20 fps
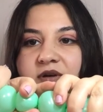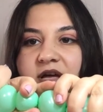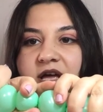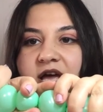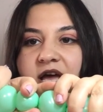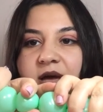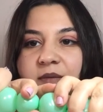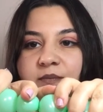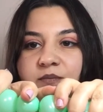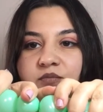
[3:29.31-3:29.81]

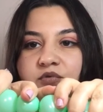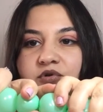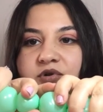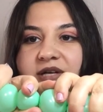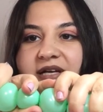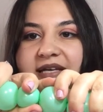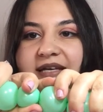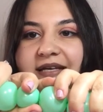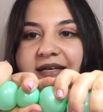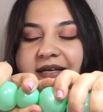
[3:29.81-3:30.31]
hep
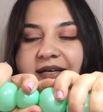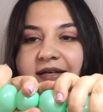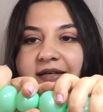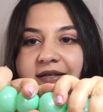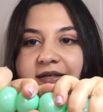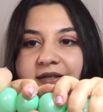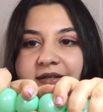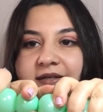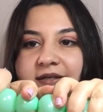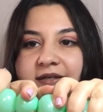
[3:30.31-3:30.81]
buradaki
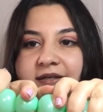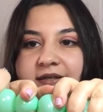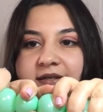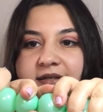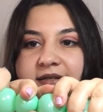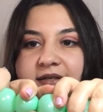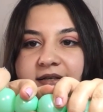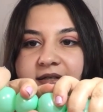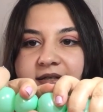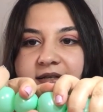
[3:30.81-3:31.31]

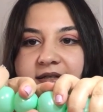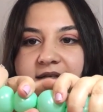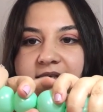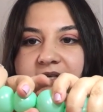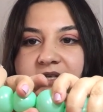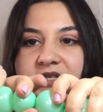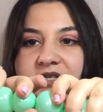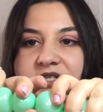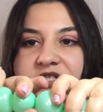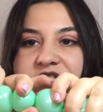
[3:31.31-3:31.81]
e,
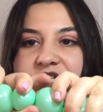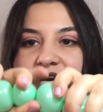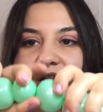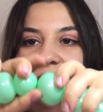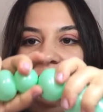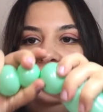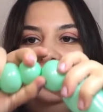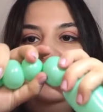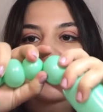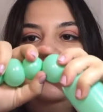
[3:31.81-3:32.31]
kalacak